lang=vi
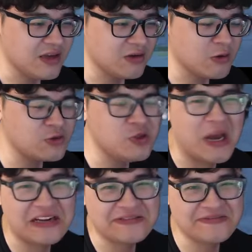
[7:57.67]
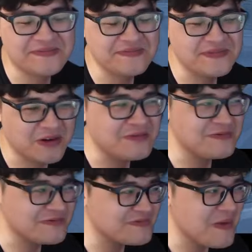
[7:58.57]
cốt truyện đúng
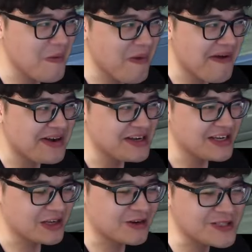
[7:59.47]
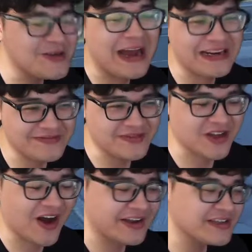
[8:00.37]
cốt truyện
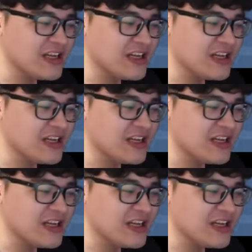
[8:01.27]
rồi